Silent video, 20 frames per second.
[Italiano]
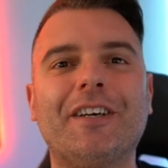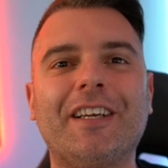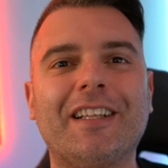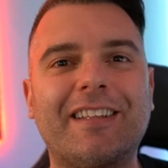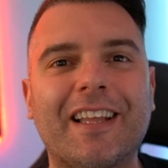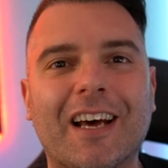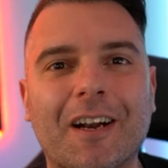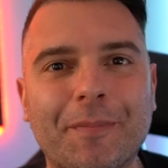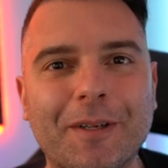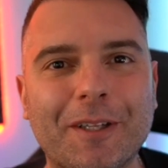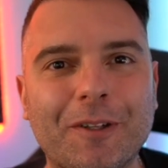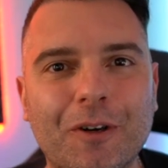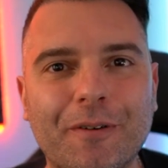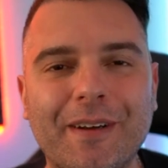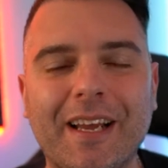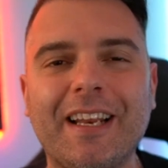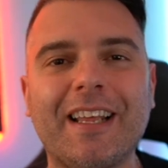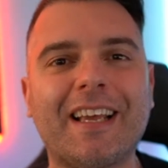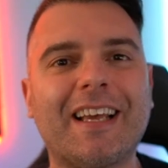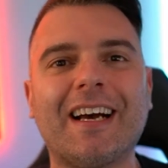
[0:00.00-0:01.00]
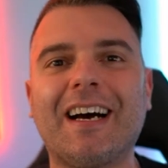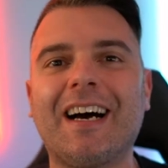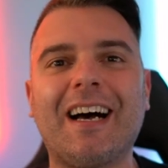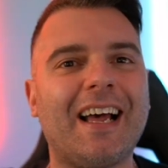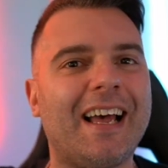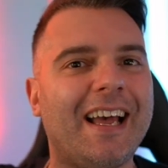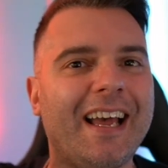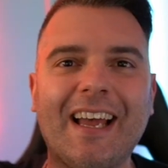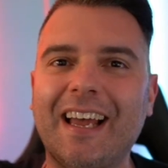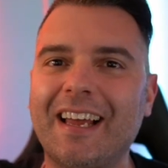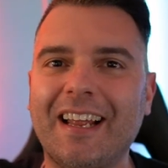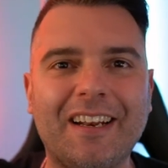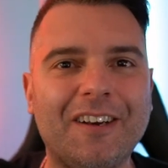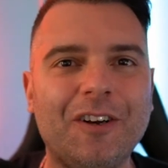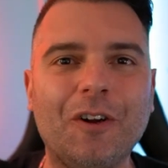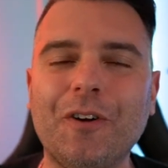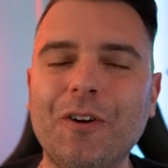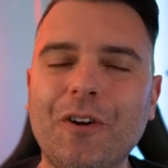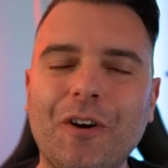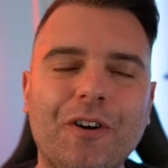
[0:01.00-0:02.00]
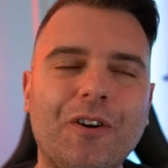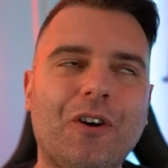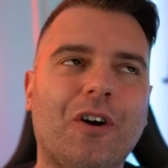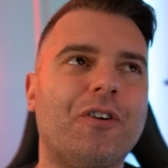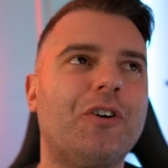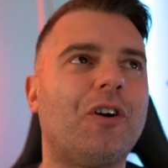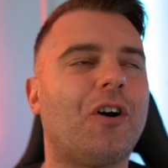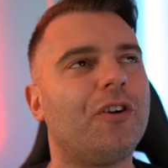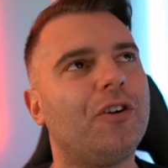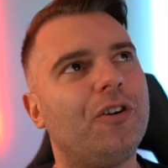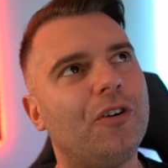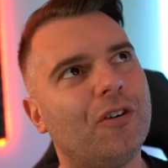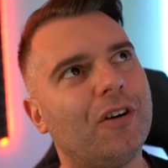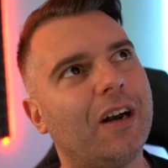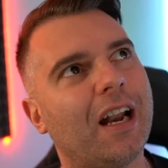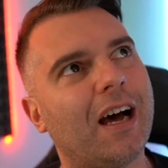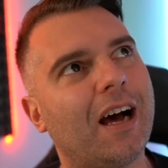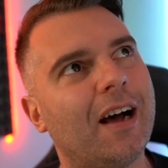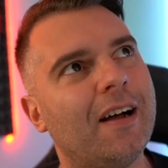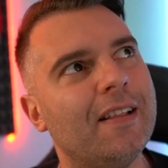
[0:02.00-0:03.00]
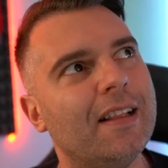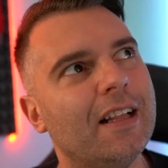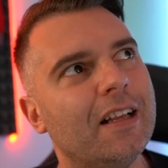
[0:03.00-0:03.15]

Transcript: il derby di domenica è... No, no, no, no, non la...